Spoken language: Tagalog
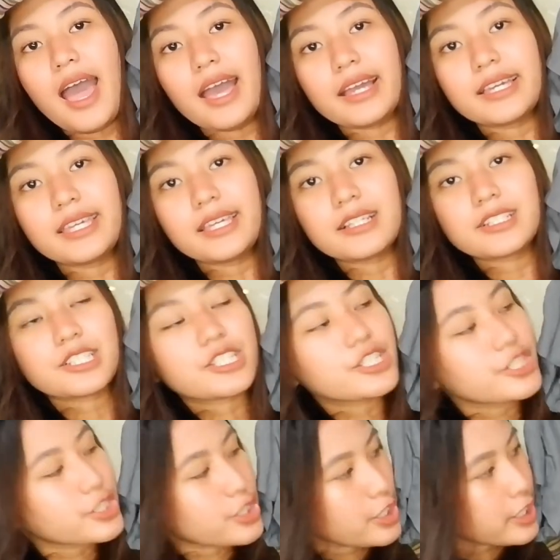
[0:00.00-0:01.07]
hanging
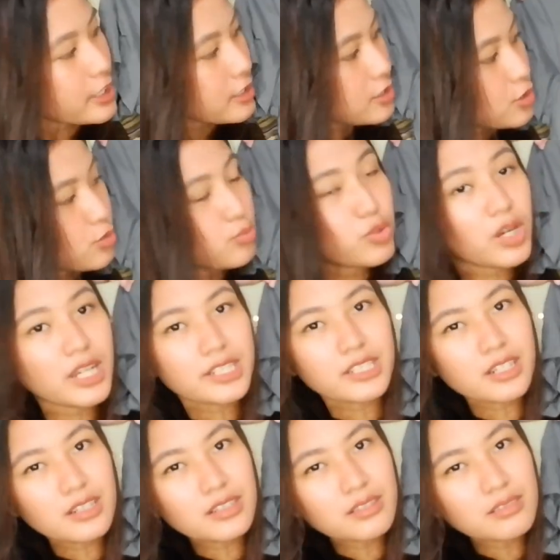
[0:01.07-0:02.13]
shirt. So, mukha
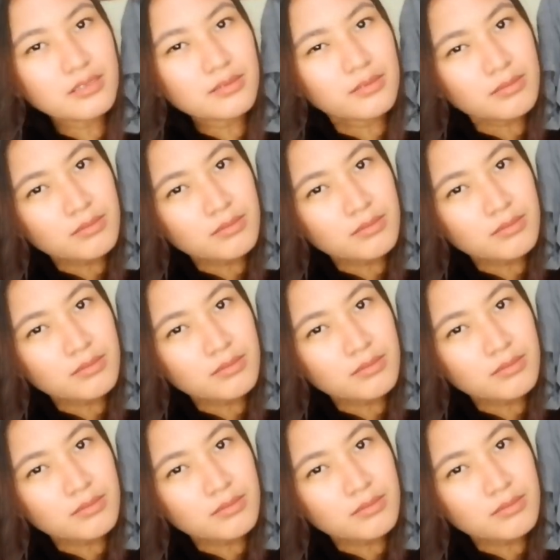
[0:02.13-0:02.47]
siyang